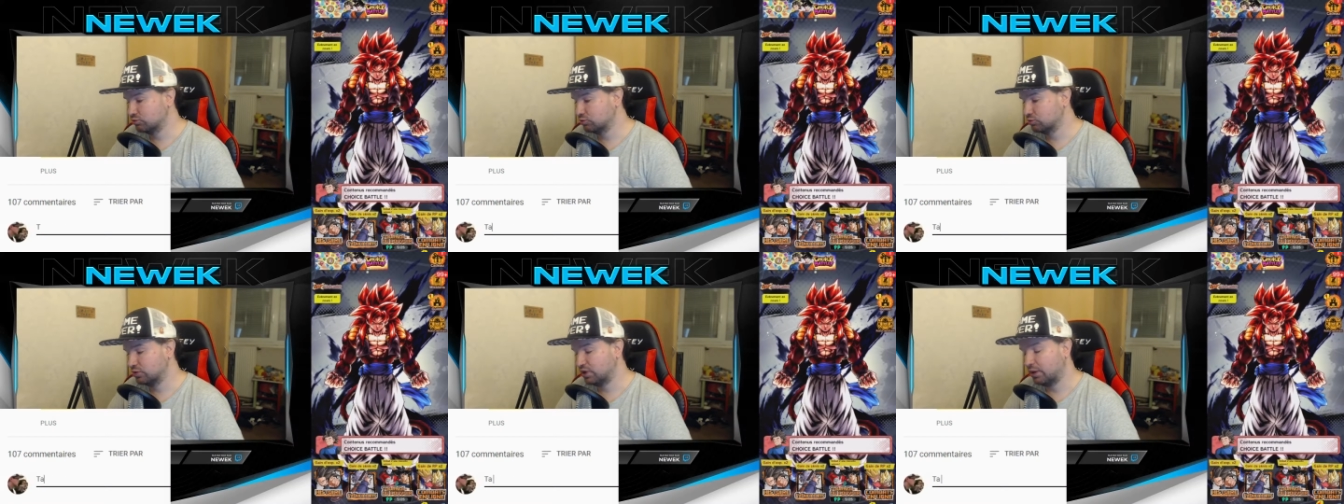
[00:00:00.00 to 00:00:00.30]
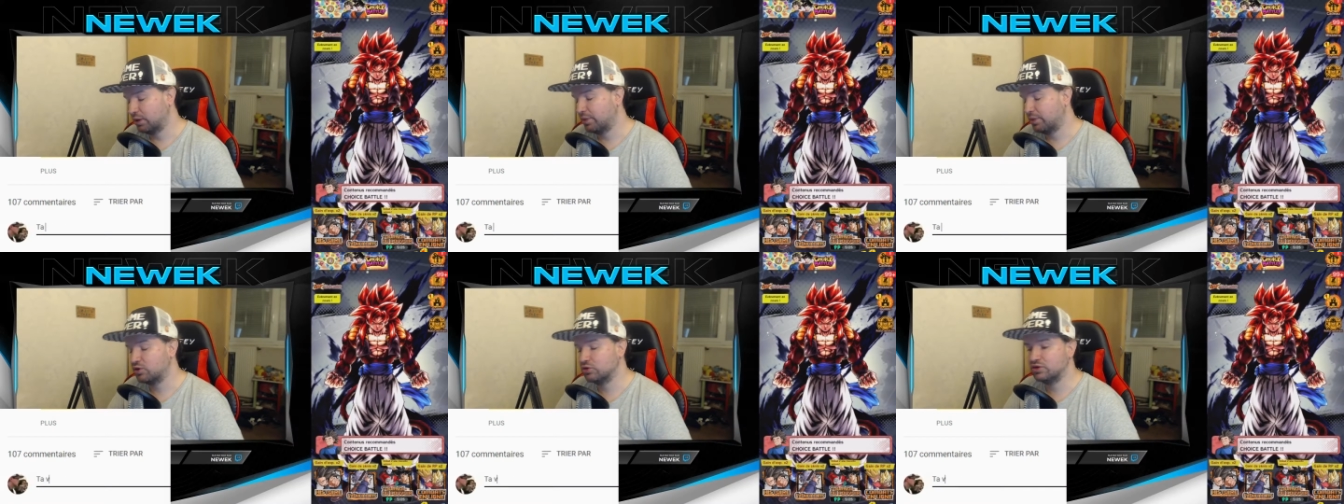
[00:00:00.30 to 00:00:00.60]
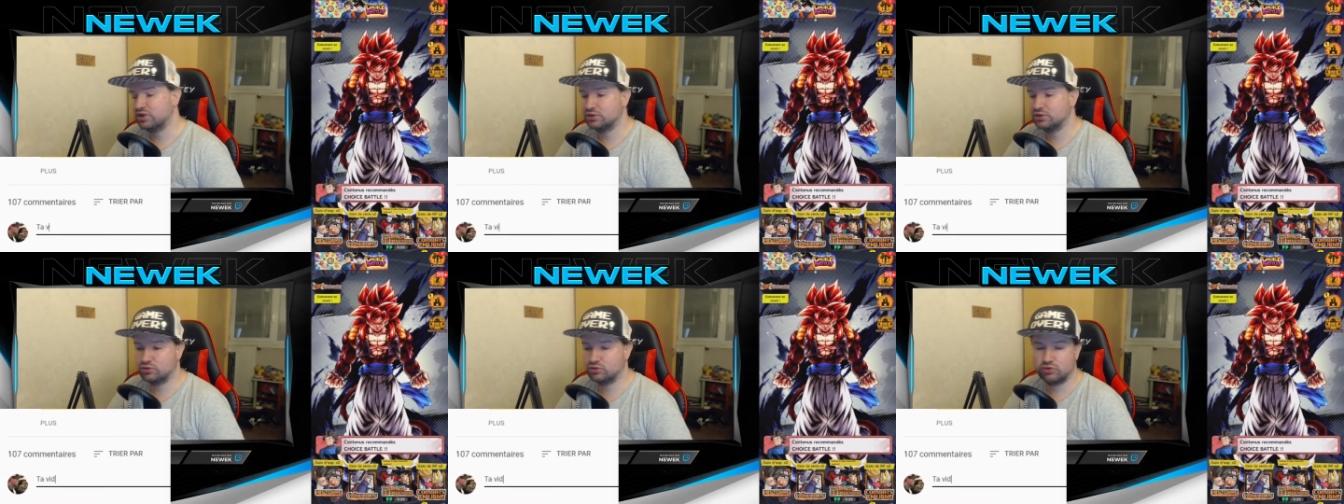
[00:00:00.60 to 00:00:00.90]
Il n'y a pas que
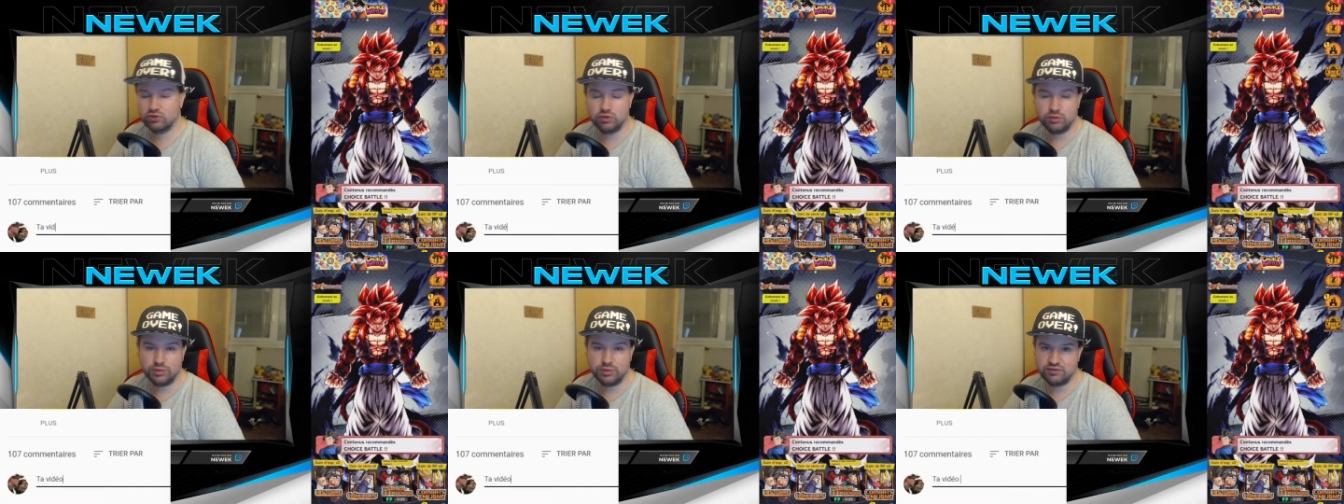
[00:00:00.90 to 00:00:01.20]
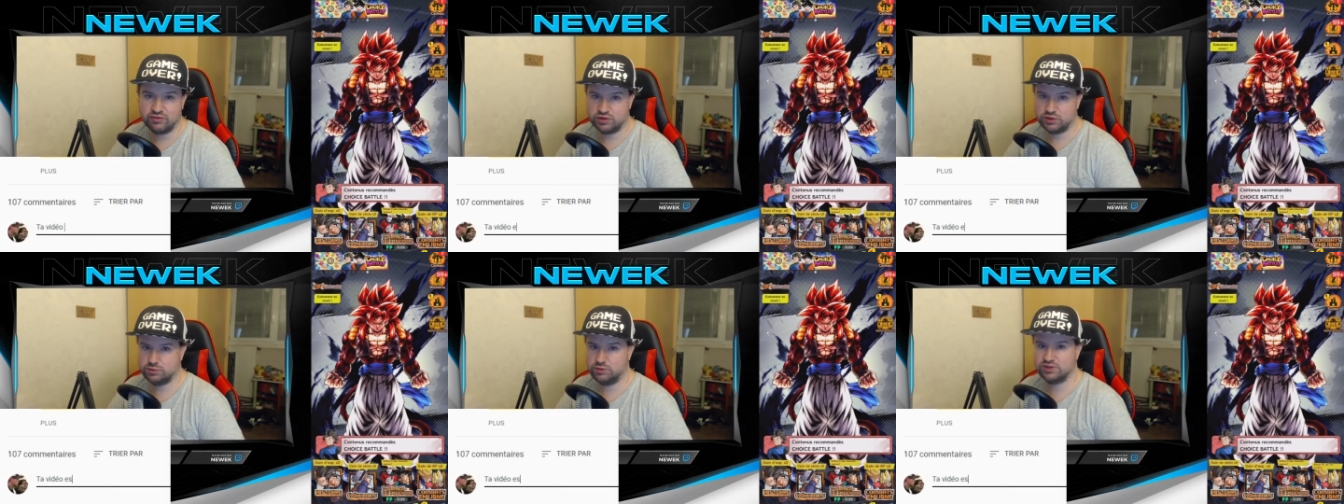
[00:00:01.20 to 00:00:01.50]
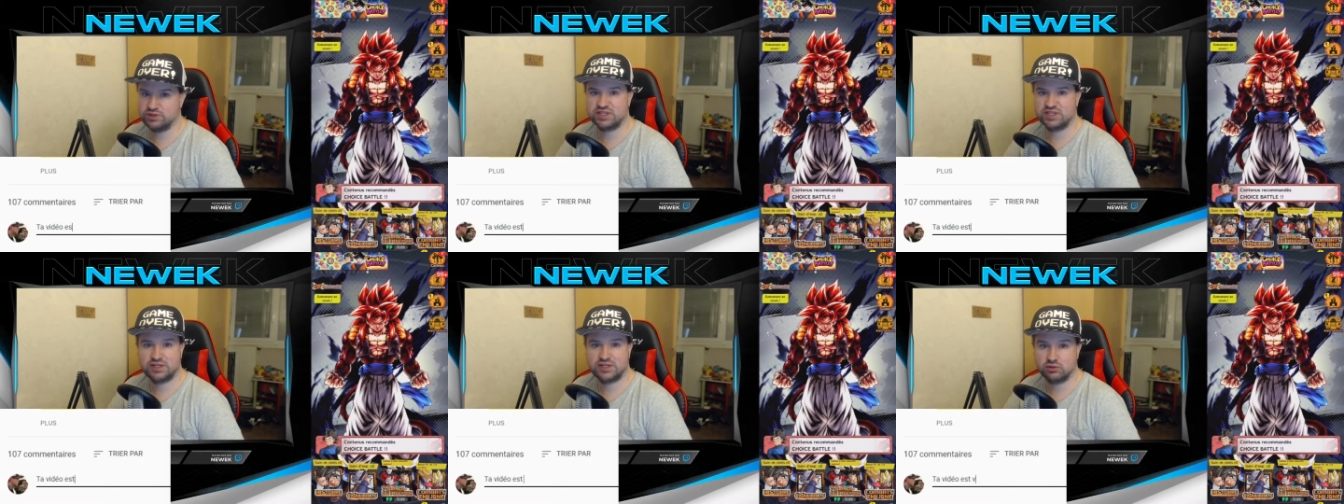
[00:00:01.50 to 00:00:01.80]
des tutos, mais franchement,
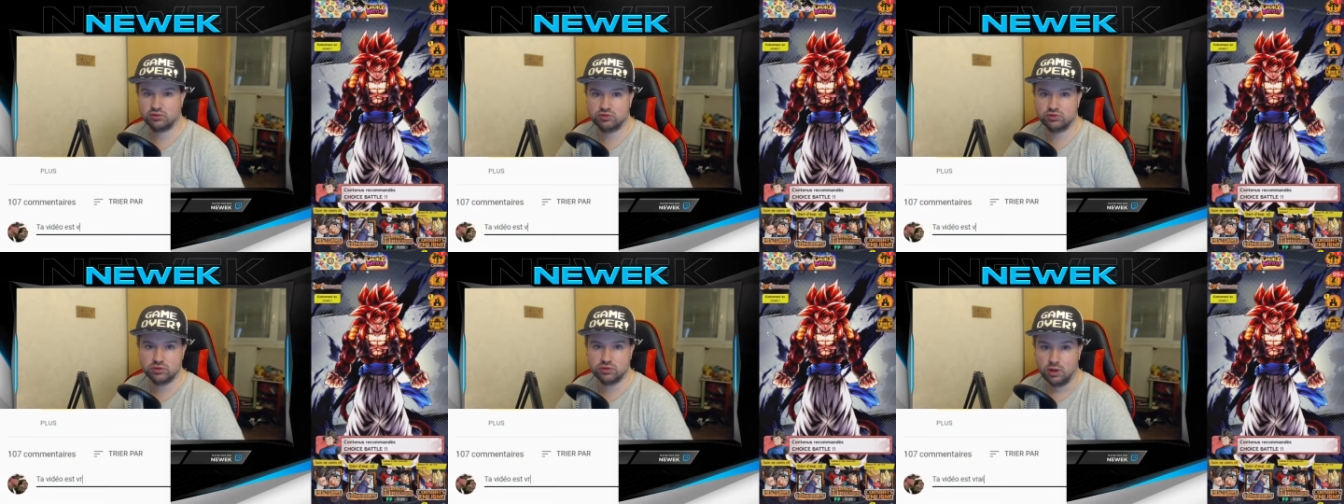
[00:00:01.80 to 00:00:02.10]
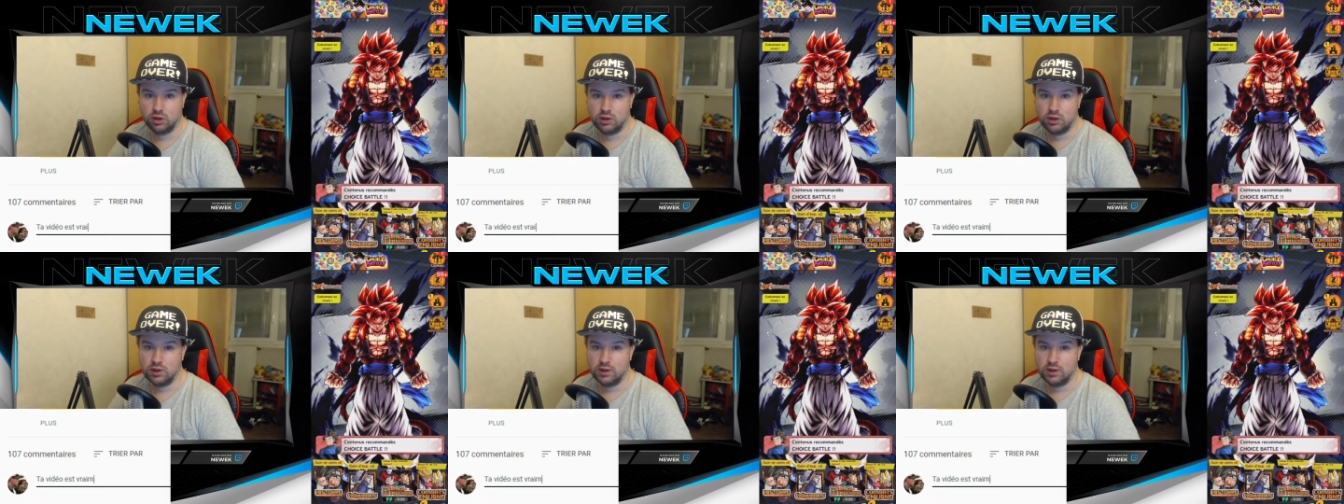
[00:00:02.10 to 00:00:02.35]
ça sert toujours.